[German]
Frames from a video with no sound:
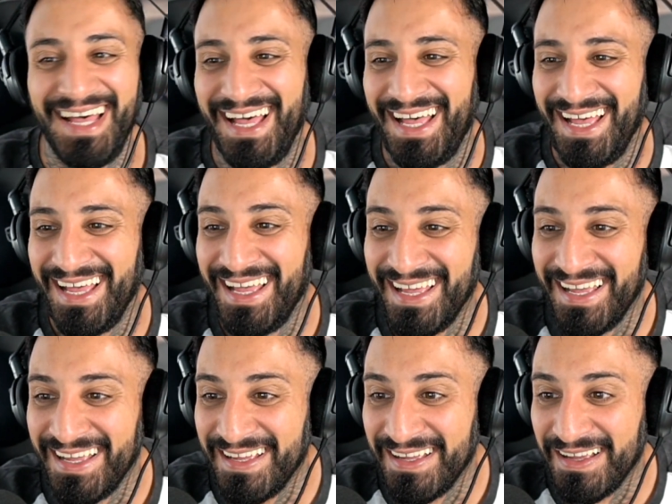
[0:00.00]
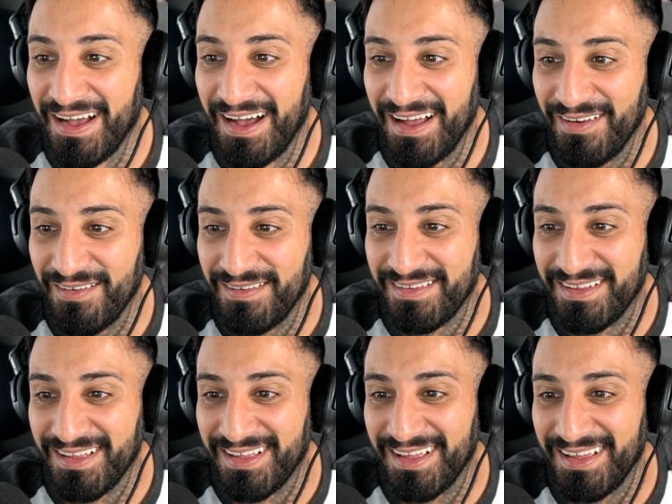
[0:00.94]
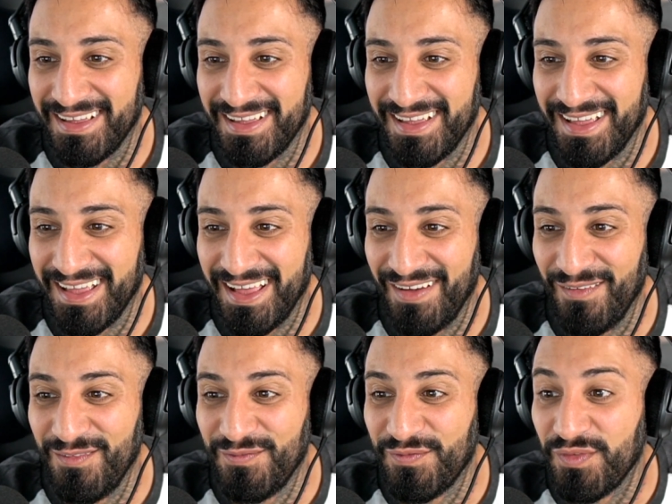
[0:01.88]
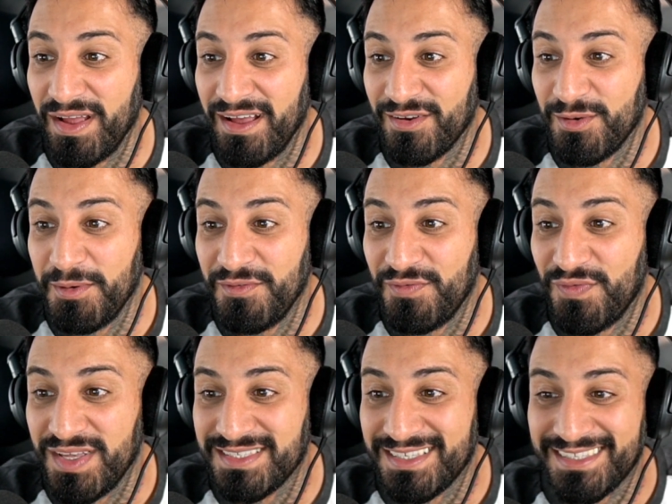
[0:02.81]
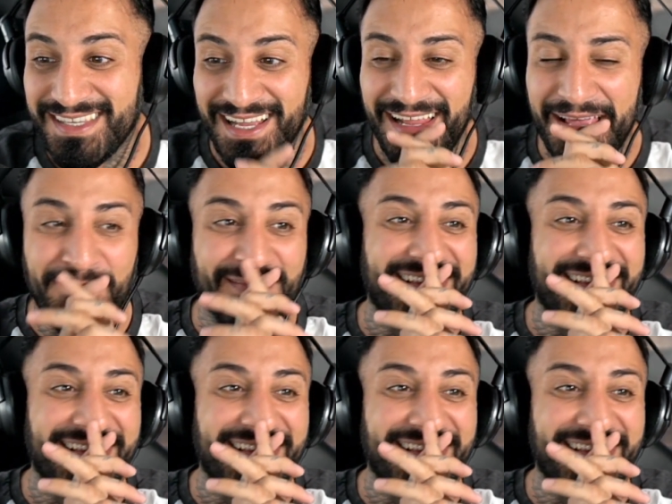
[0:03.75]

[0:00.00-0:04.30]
Hallo. Uff. Uff, ja, guck mal, festes Kleb.